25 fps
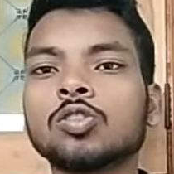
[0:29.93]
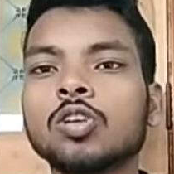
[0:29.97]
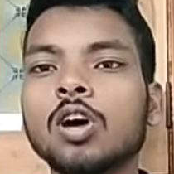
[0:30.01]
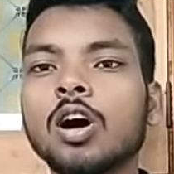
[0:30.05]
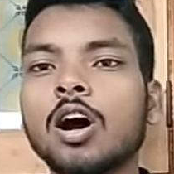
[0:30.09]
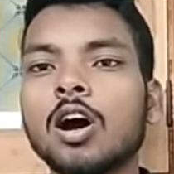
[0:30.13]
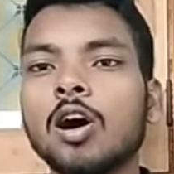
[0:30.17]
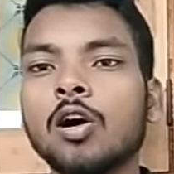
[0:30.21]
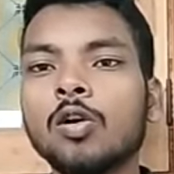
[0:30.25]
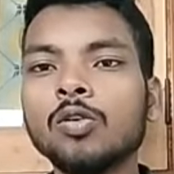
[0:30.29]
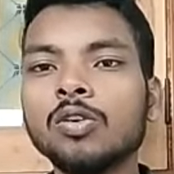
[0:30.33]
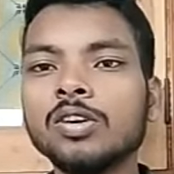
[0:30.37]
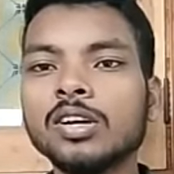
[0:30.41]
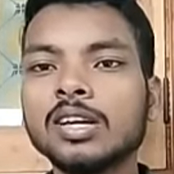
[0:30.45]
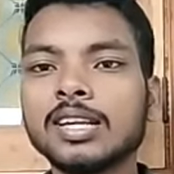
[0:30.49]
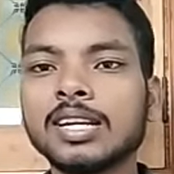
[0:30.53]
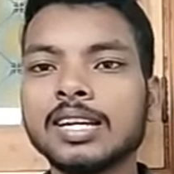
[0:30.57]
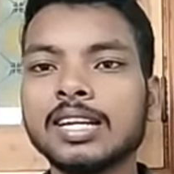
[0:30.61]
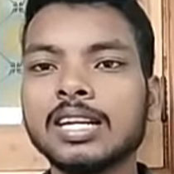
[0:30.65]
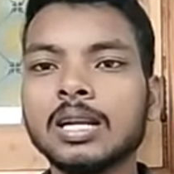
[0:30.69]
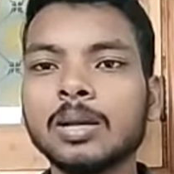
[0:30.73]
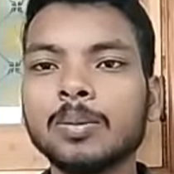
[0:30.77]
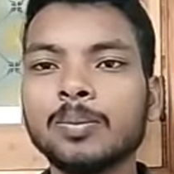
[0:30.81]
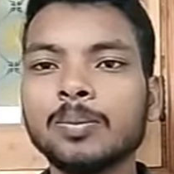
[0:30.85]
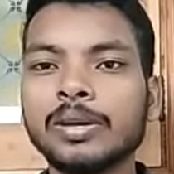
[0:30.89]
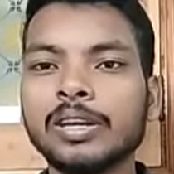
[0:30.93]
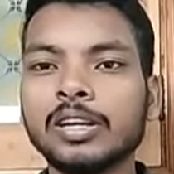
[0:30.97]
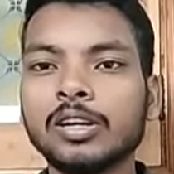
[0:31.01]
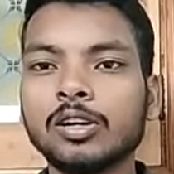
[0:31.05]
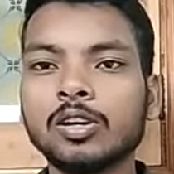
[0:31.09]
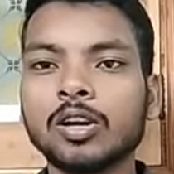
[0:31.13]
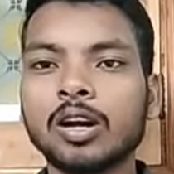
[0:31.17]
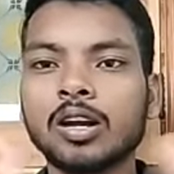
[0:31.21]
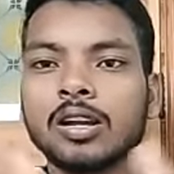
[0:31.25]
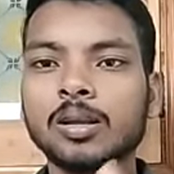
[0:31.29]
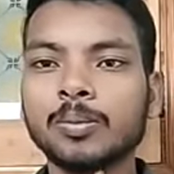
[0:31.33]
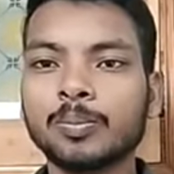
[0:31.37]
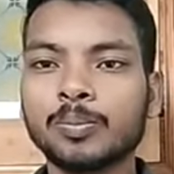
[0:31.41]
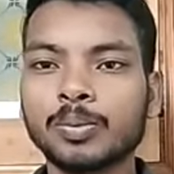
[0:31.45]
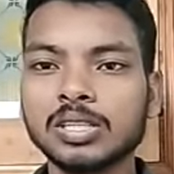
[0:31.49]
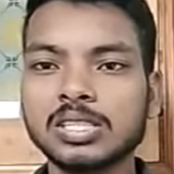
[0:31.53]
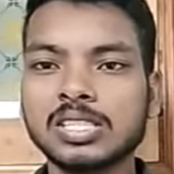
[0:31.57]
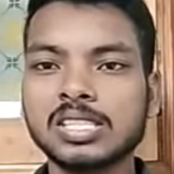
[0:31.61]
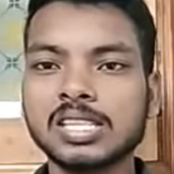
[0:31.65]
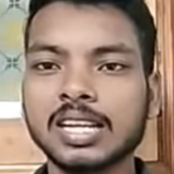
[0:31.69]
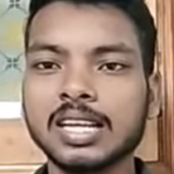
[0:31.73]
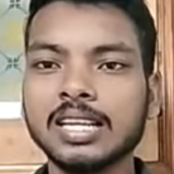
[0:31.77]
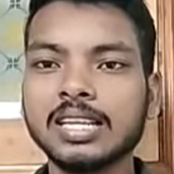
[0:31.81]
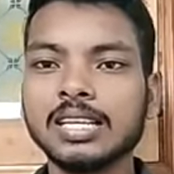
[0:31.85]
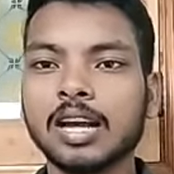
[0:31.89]
ஸோ அவங்க ரெண்டு பேருக்கான
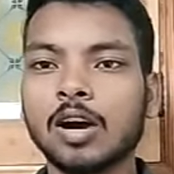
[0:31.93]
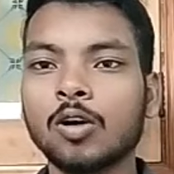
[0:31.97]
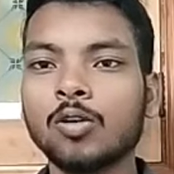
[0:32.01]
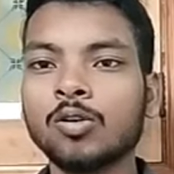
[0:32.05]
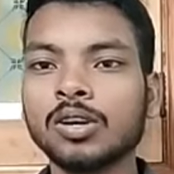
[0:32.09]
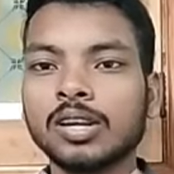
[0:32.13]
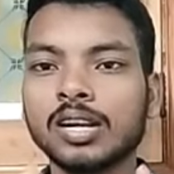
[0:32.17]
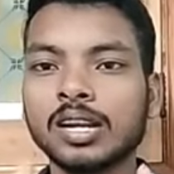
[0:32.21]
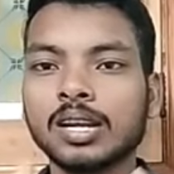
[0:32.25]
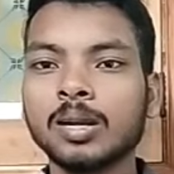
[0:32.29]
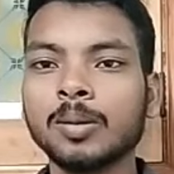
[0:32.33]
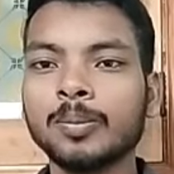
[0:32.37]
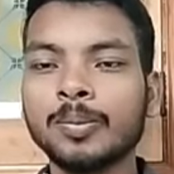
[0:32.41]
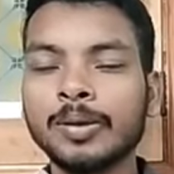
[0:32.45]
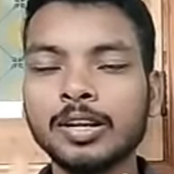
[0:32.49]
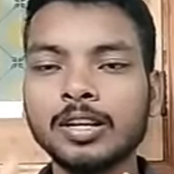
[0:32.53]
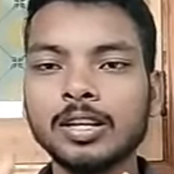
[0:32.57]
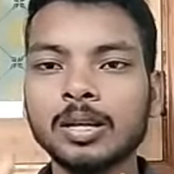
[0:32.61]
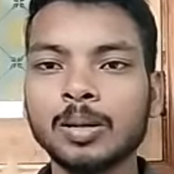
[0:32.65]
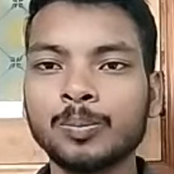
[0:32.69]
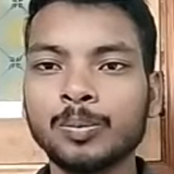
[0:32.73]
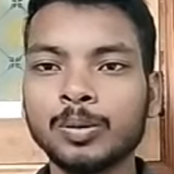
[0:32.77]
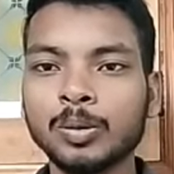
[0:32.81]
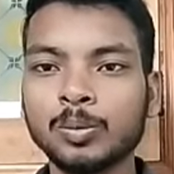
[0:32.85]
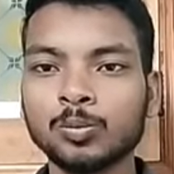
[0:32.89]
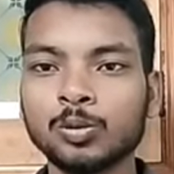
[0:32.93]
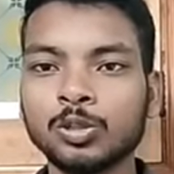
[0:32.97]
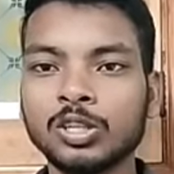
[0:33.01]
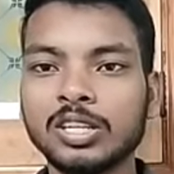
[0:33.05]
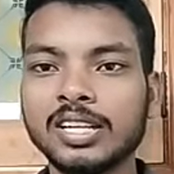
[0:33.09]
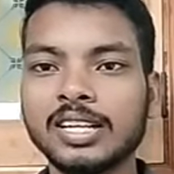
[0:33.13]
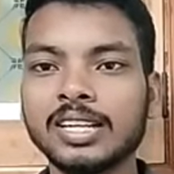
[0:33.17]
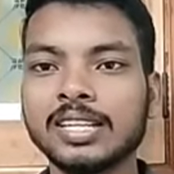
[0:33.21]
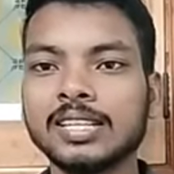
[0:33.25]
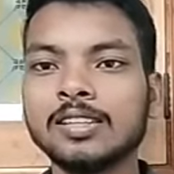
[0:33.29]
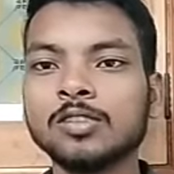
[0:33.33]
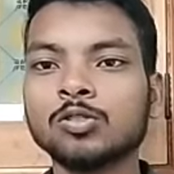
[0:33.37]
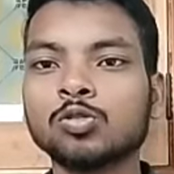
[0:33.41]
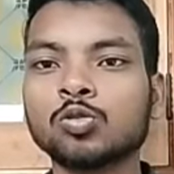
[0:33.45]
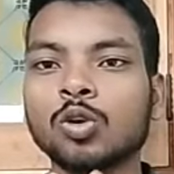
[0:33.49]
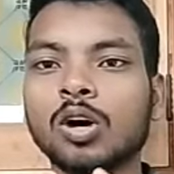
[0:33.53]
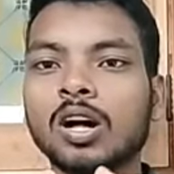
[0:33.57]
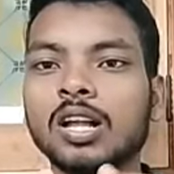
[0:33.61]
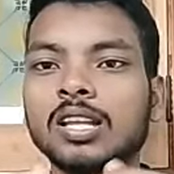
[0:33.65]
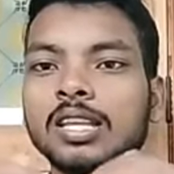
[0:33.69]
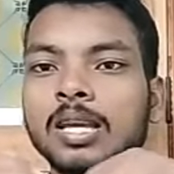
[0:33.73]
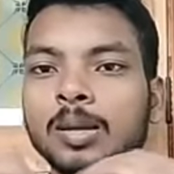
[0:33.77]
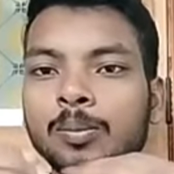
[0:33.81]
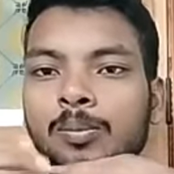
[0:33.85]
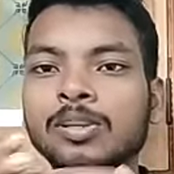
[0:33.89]
பிரச்சனை அவங்க ரெண்டு பேருக்கு எப்படி முட்டிக்குது ஸோ
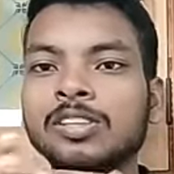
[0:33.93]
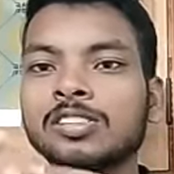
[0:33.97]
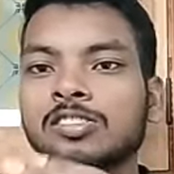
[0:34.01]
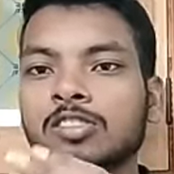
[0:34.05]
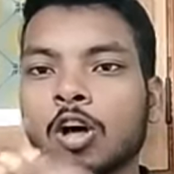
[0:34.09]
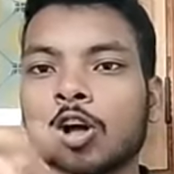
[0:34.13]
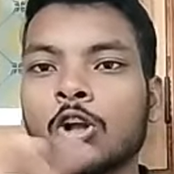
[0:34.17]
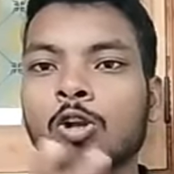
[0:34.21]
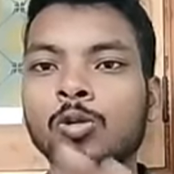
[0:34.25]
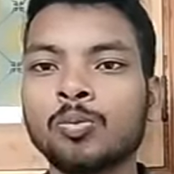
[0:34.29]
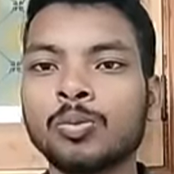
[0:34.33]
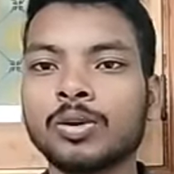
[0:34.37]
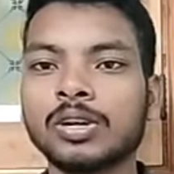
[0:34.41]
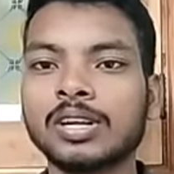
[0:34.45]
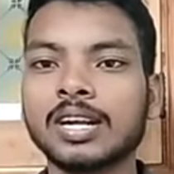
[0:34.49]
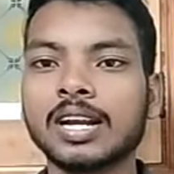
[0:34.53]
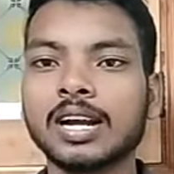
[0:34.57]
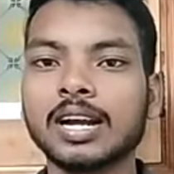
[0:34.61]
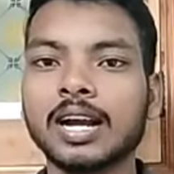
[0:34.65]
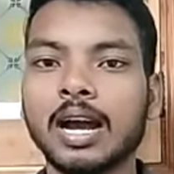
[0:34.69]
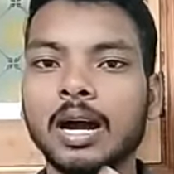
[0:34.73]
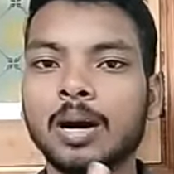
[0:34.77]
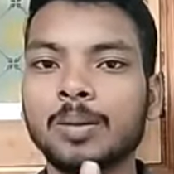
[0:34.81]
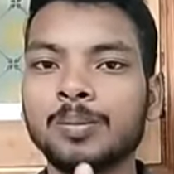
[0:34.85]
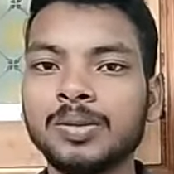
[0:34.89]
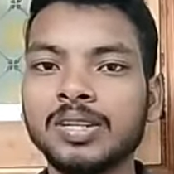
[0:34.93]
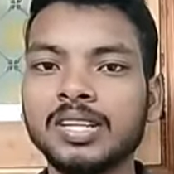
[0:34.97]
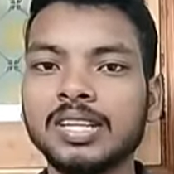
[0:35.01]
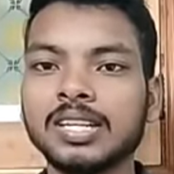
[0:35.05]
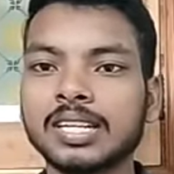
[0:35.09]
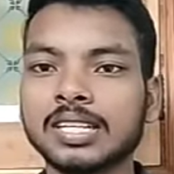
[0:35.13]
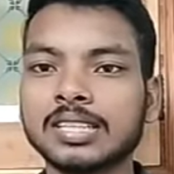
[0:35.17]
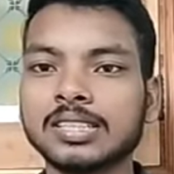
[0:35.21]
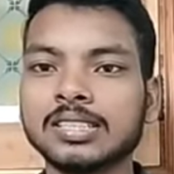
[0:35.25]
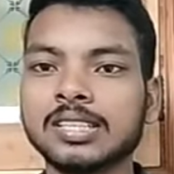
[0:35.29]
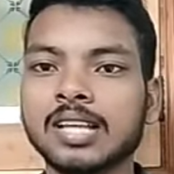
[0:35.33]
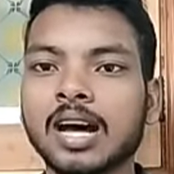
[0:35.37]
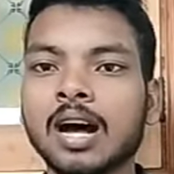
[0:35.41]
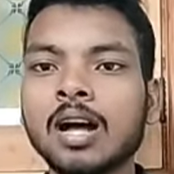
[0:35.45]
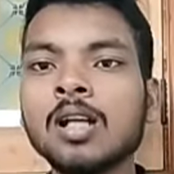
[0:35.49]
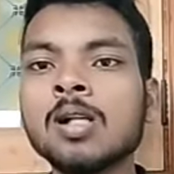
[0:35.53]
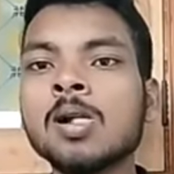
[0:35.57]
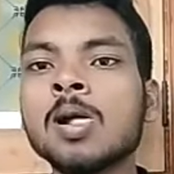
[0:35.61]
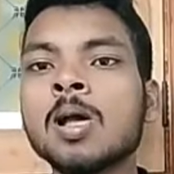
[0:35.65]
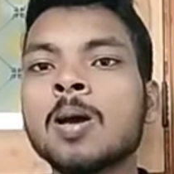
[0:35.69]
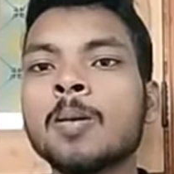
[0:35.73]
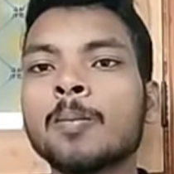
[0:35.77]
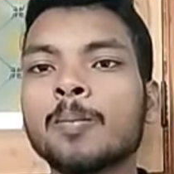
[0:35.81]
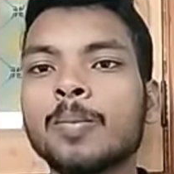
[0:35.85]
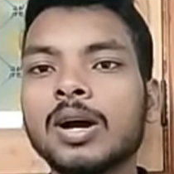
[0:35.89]
அதை எப்படி சால்வ் பண்ணுறாங்க அப்படின்றது தான்
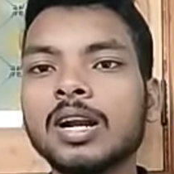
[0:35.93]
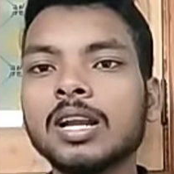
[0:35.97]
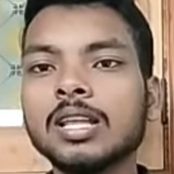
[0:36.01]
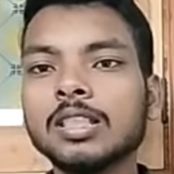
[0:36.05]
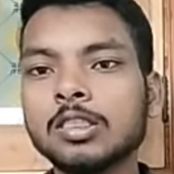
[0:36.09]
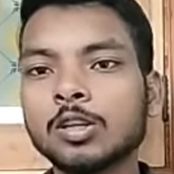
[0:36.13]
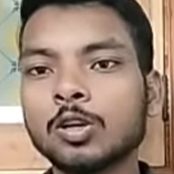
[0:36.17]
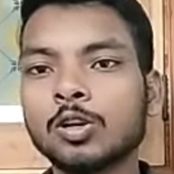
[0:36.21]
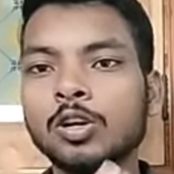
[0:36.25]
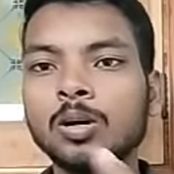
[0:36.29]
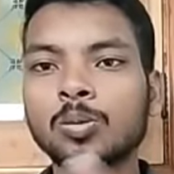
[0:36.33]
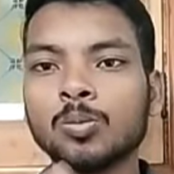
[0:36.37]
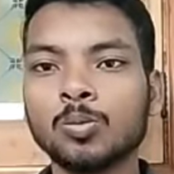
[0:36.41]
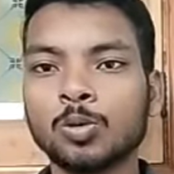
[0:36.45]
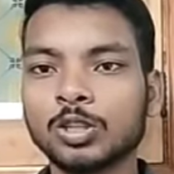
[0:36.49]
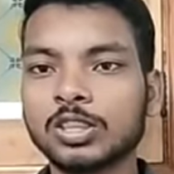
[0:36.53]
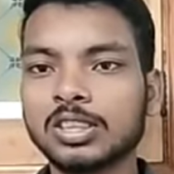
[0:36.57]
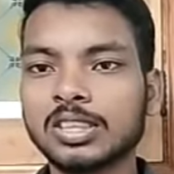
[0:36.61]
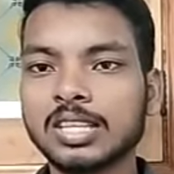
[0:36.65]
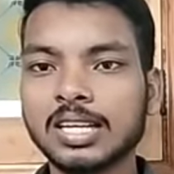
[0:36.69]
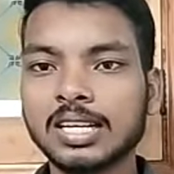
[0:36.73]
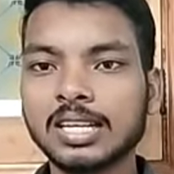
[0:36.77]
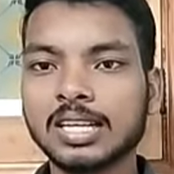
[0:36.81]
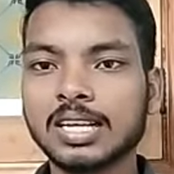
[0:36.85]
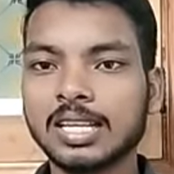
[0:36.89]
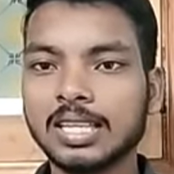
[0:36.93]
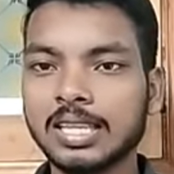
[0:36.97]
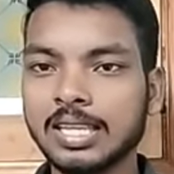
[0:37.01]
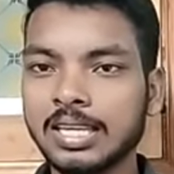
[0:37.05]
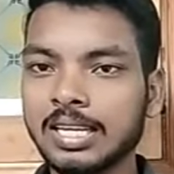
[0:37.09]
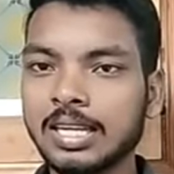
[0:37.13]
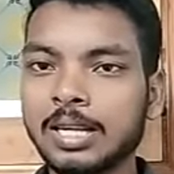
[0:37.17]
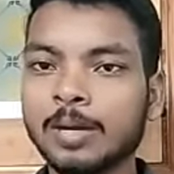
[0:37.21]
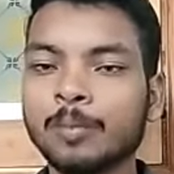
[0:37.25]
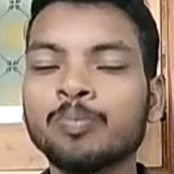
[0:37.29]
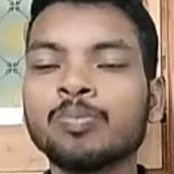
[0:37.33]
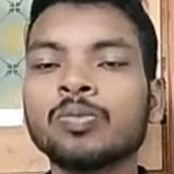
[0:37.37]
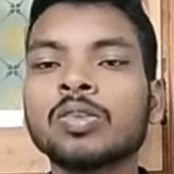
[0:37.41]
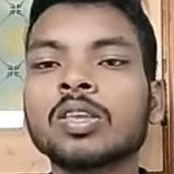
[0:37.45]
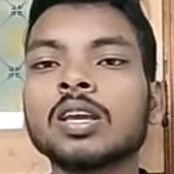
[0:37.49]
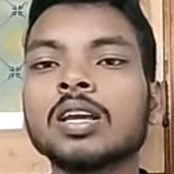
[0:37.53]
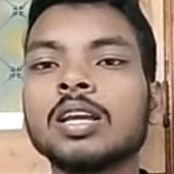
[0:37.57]
படத்தோட மொத்த கதையே